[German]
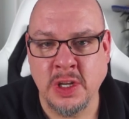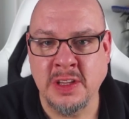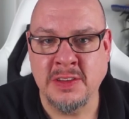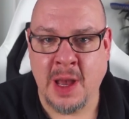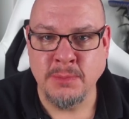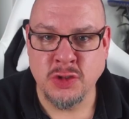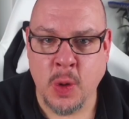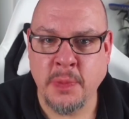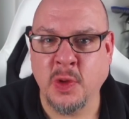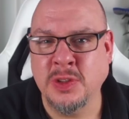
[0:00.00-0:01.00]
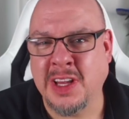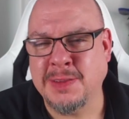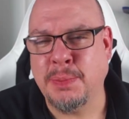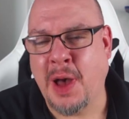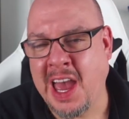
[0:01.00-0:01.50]
in Dumpshops und
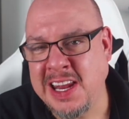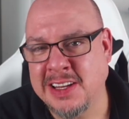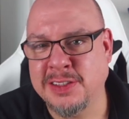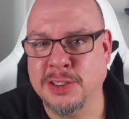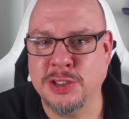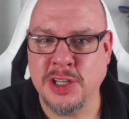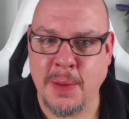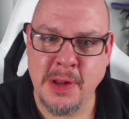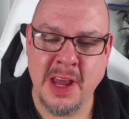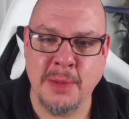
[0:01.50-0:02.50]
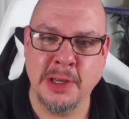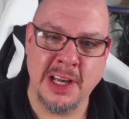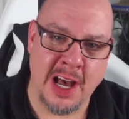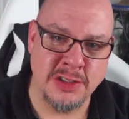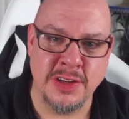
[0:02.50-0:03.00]
das peinliche Gestammel der
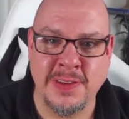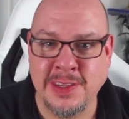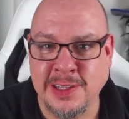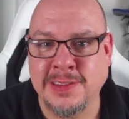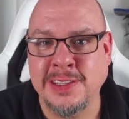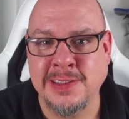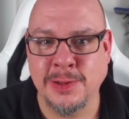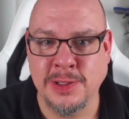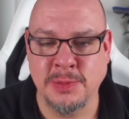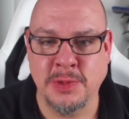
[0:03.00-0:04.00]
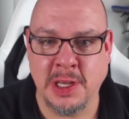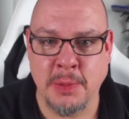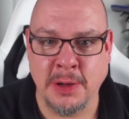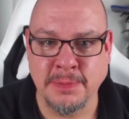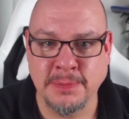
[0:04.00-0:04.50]
amerikanischen CDC zu diesem Thema.